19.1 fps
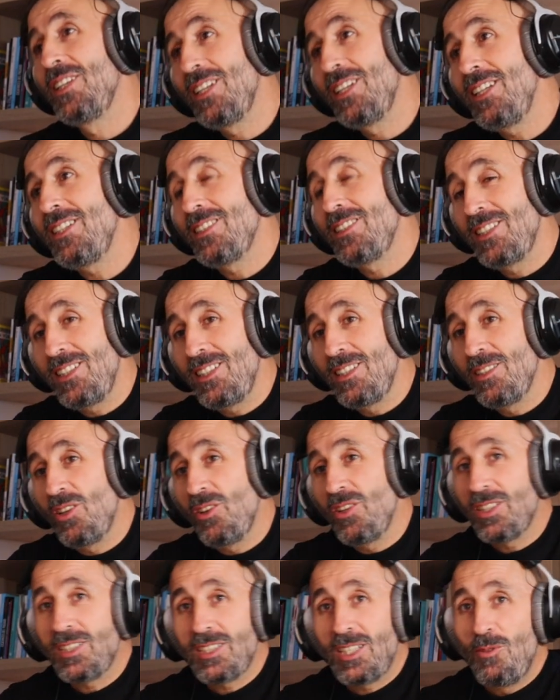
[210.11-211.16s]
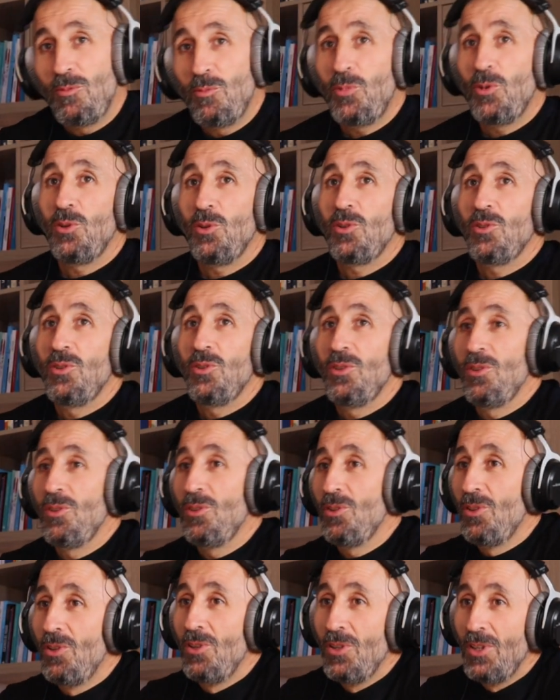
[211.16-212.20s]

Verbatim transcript: Sí, ahora está un poco,